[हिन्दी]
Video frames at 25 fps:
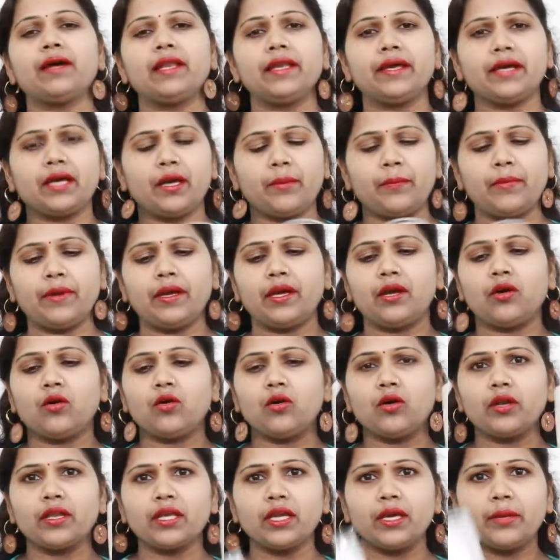वाले कप हैं
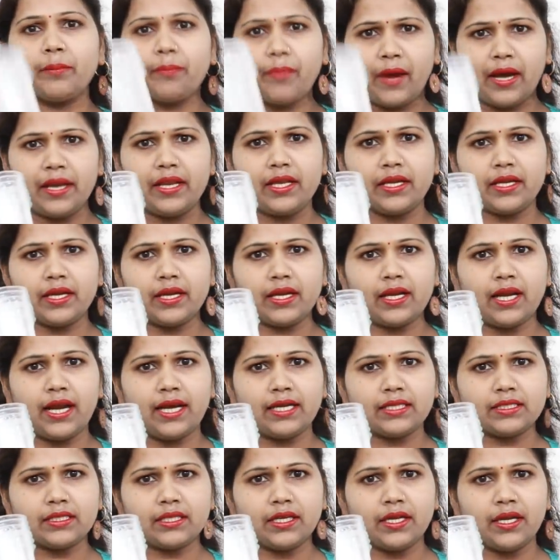और ये पानी के
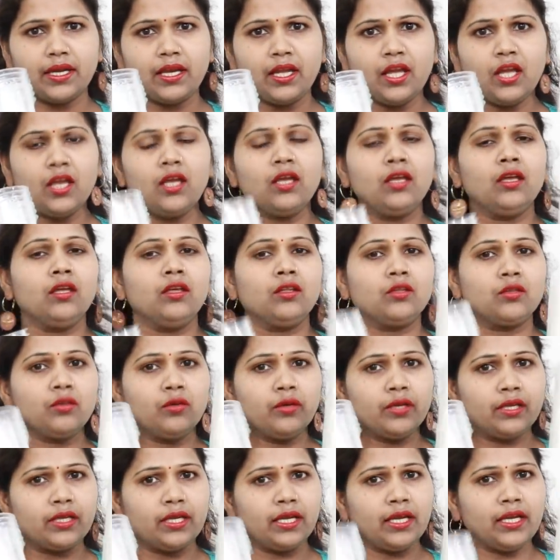ग्लास हैं
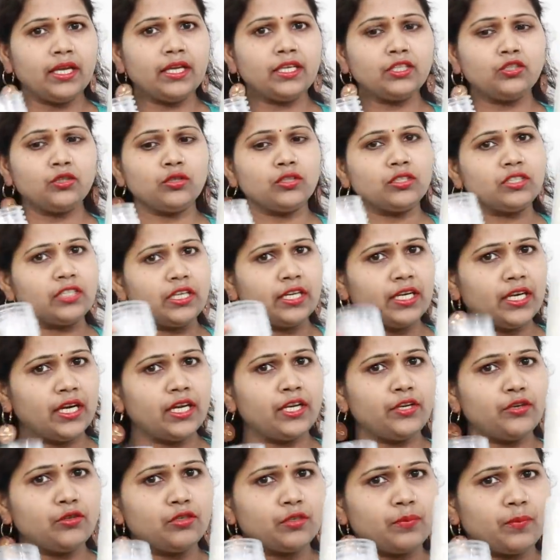तो ये जो
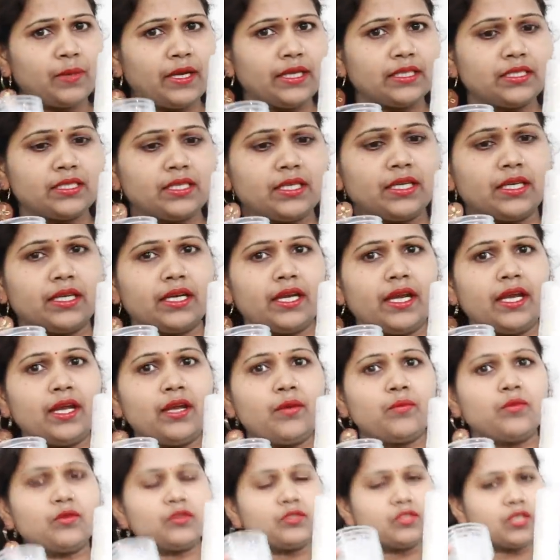सिंगल यूज प्लास्टिक
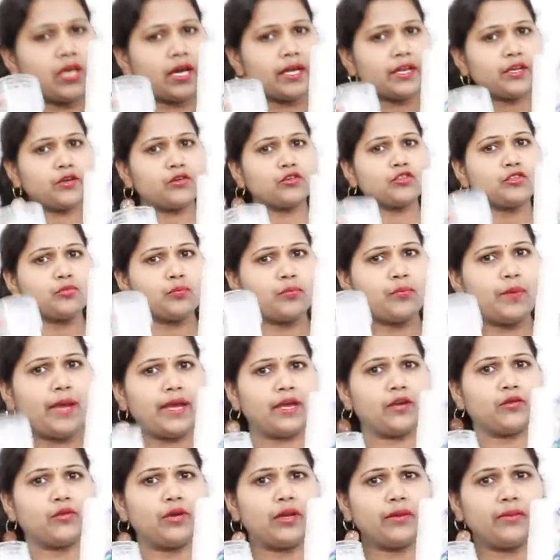है वो सारी कुछ
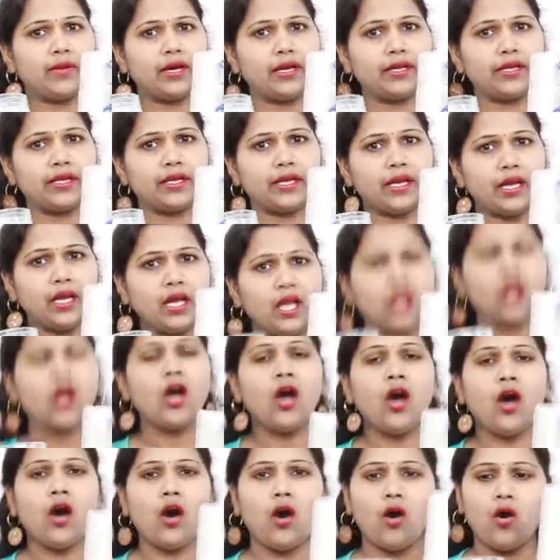बैन होने वाली है
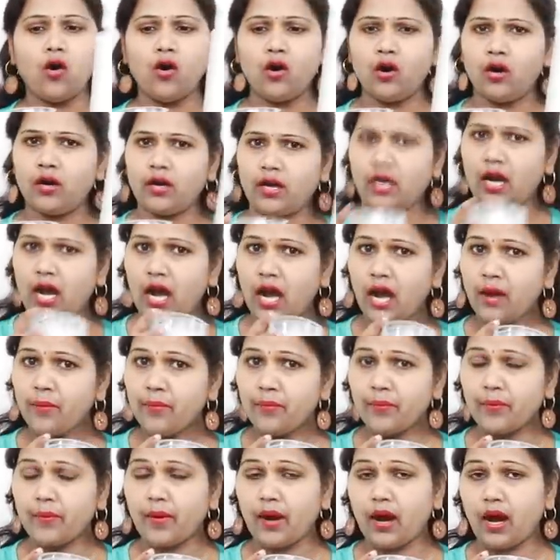और
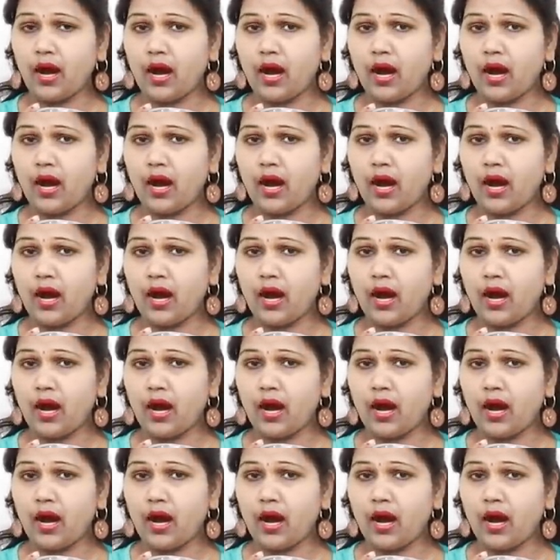अब